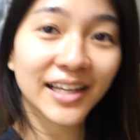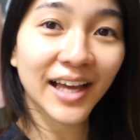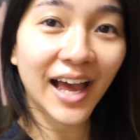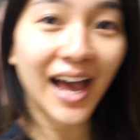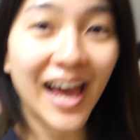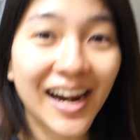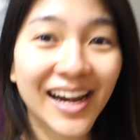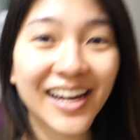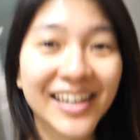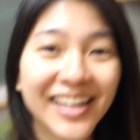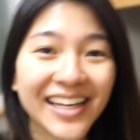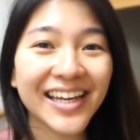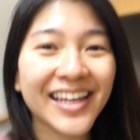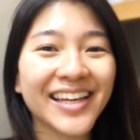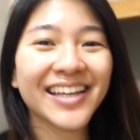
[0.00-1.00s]
hari
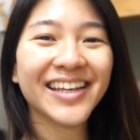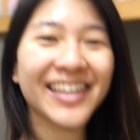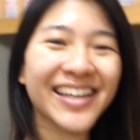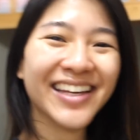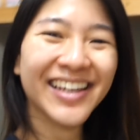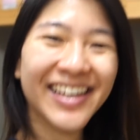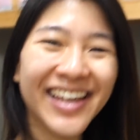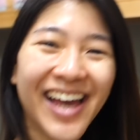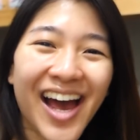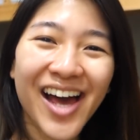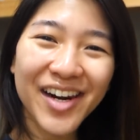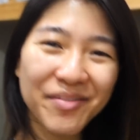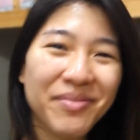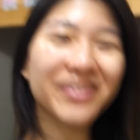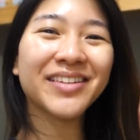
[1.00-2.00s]
ini
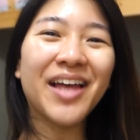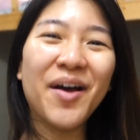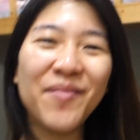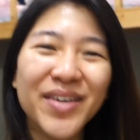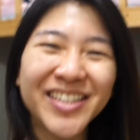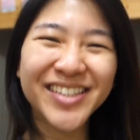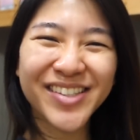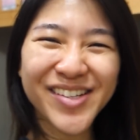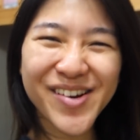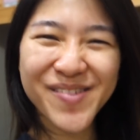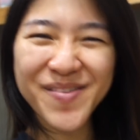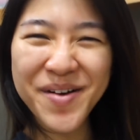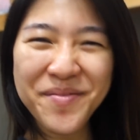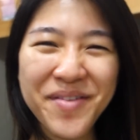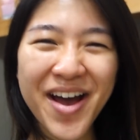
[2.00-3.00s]
hari pertama tidur di
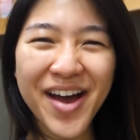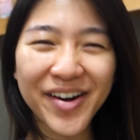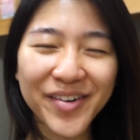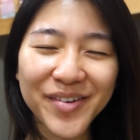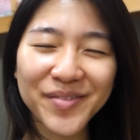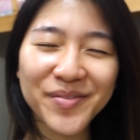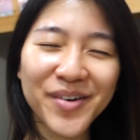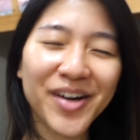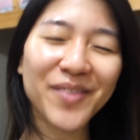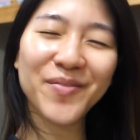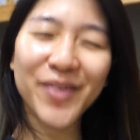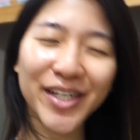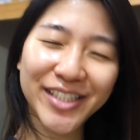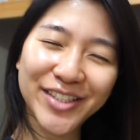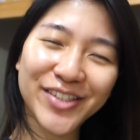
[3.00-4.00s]
rumah baru
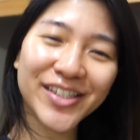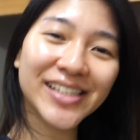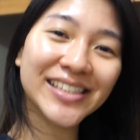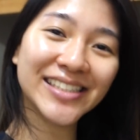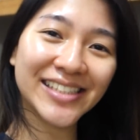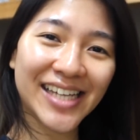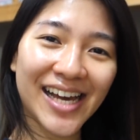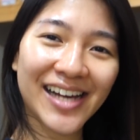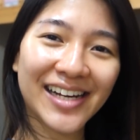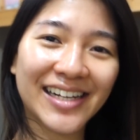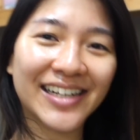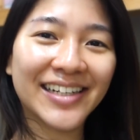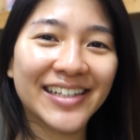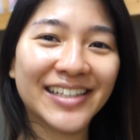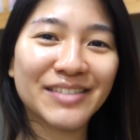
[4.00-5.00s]
moga-moga tidurnya nyenyak
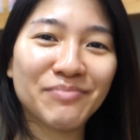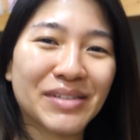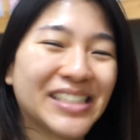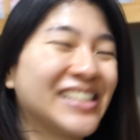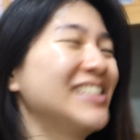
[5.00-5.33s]
pasti